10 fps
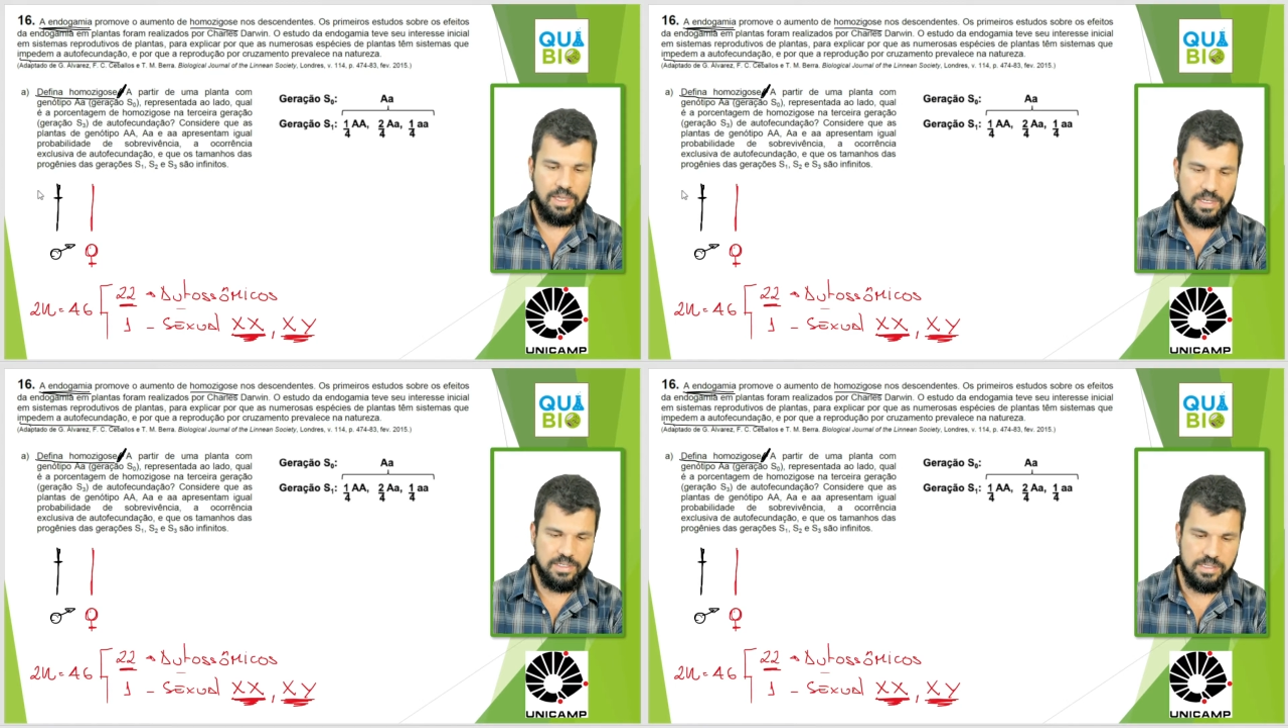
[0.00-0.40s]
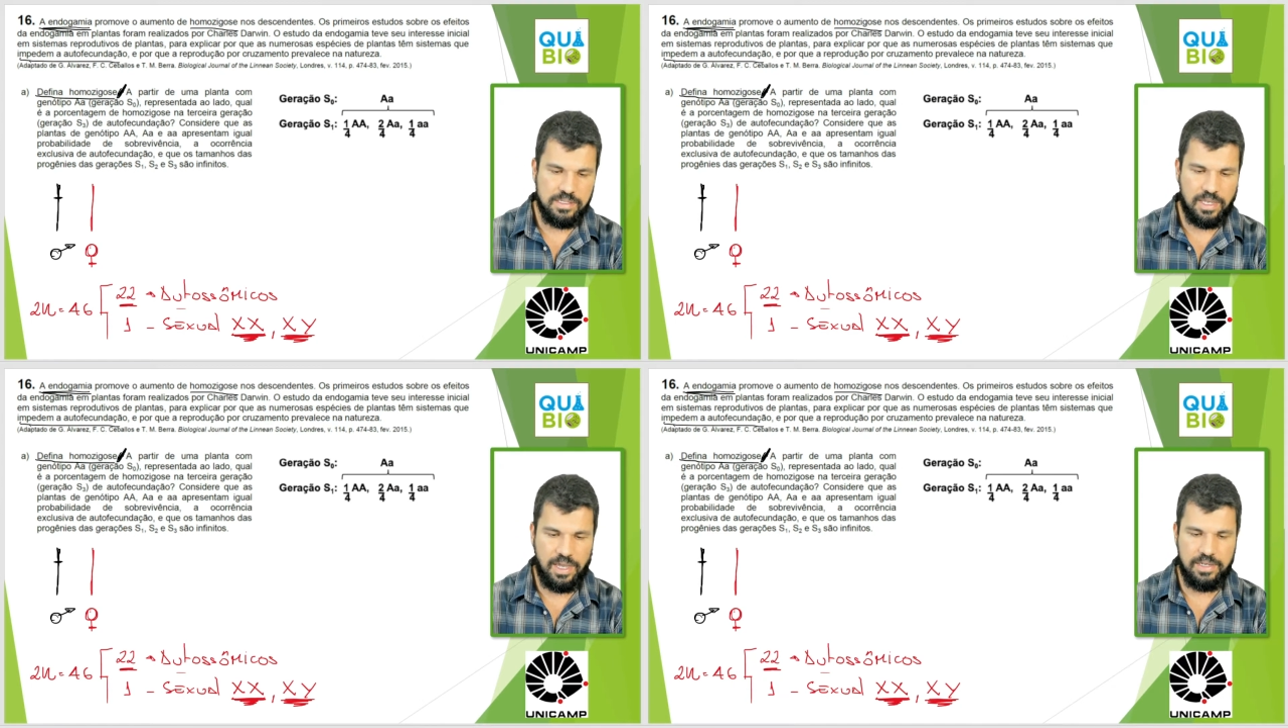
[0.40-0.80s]
esses
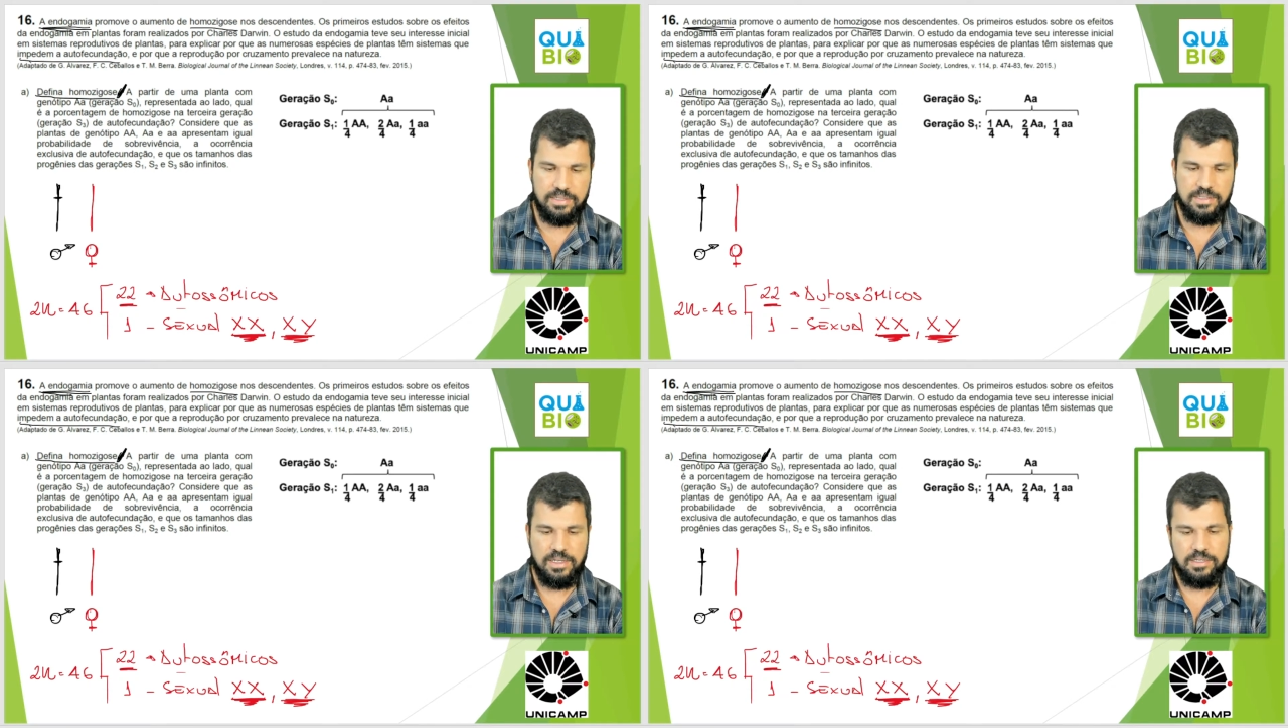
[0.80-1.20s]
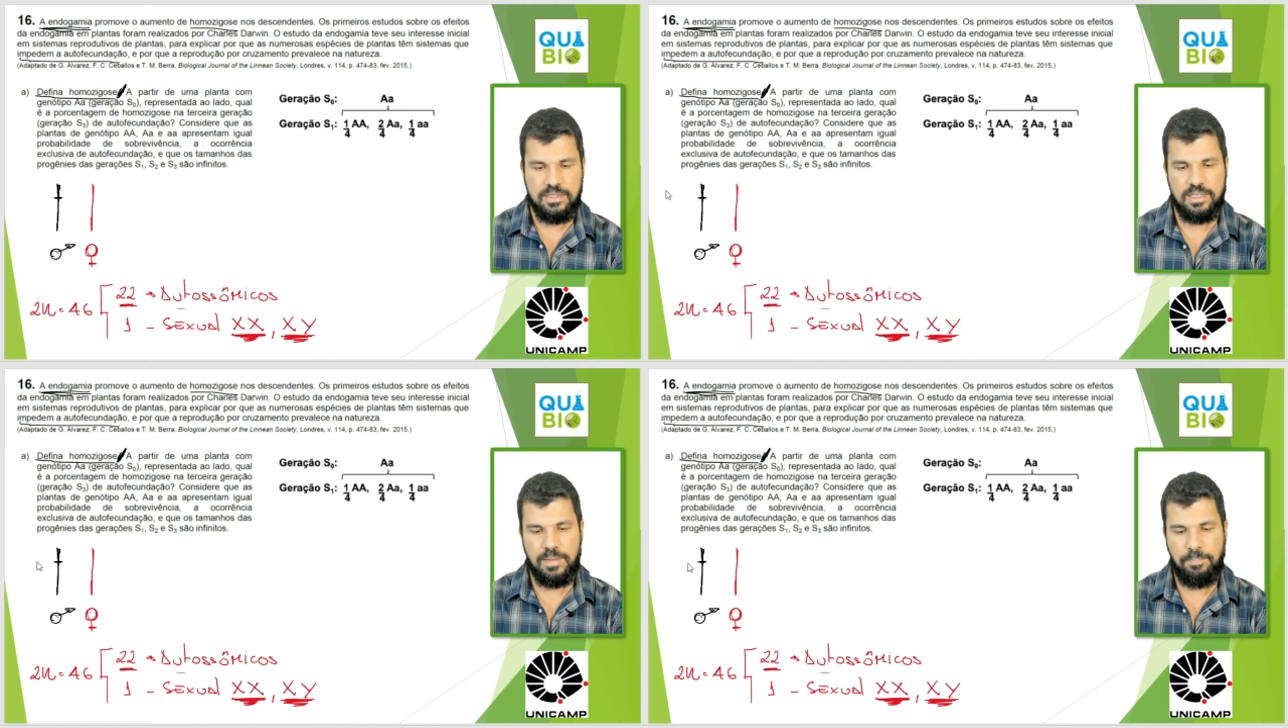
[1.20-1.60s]
caras
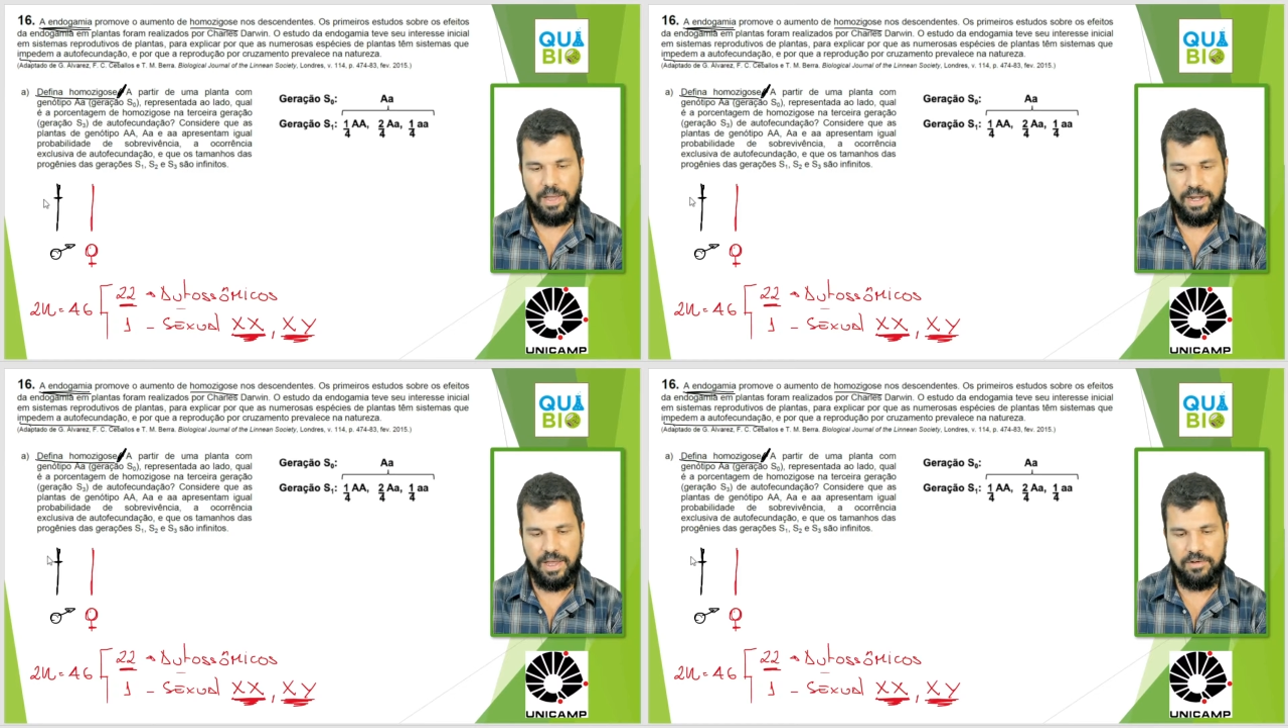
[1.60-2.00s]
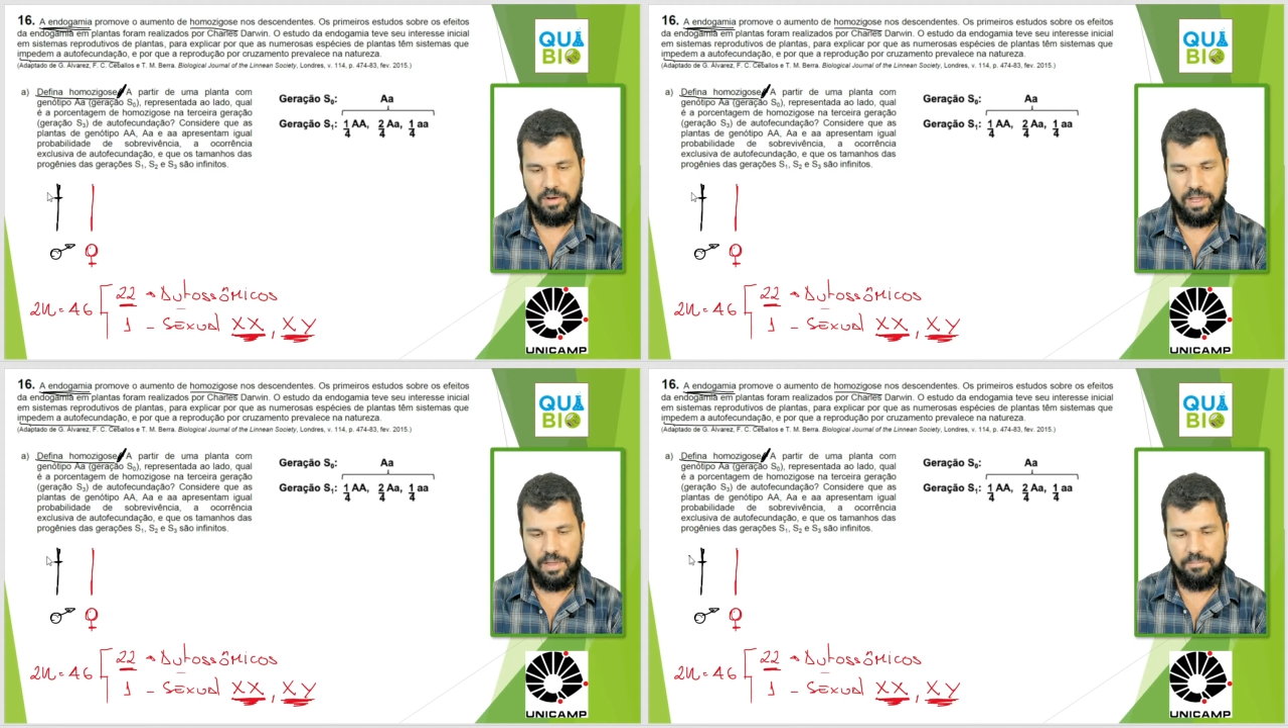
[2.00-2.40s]
se depararam
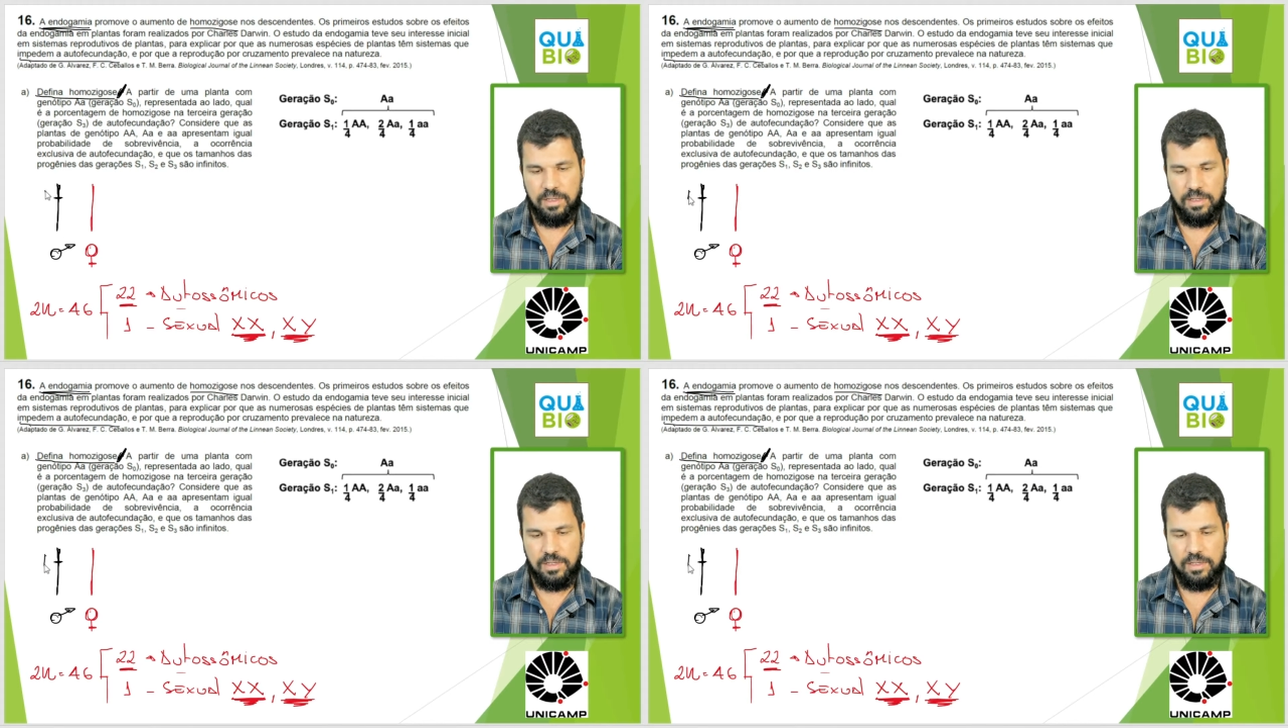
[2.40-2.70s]
lá